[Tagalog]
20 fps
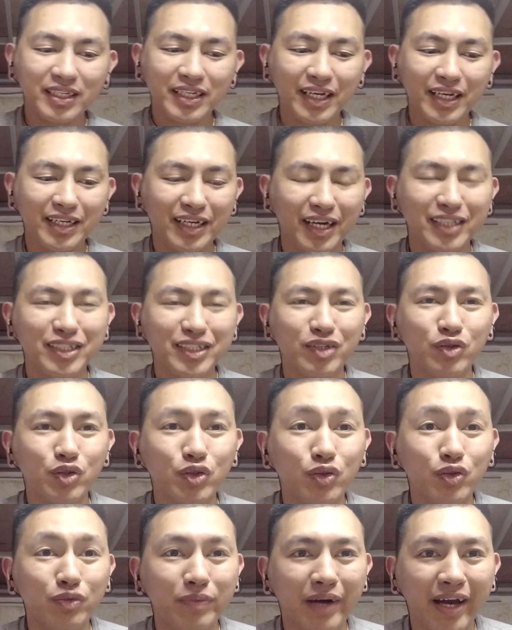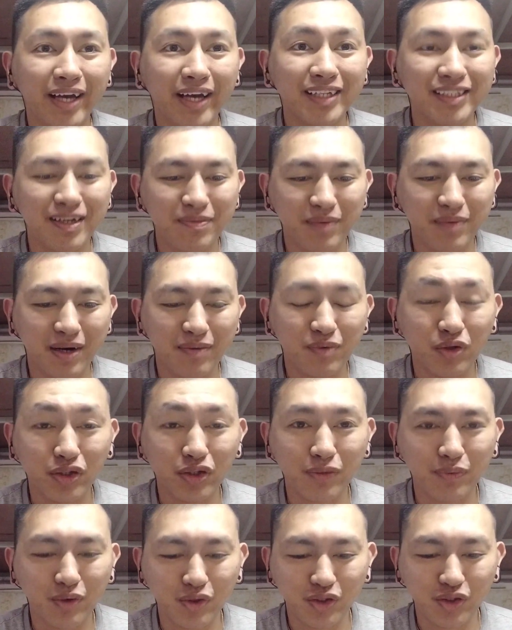yan yan kasi yung gusto kong mga exam, mga
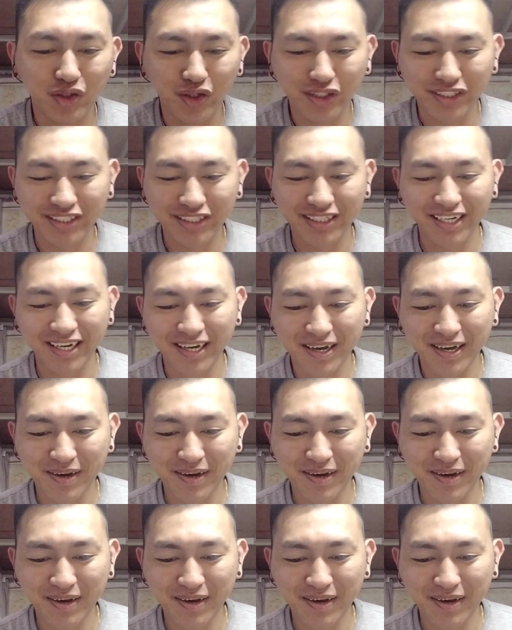multiple choice.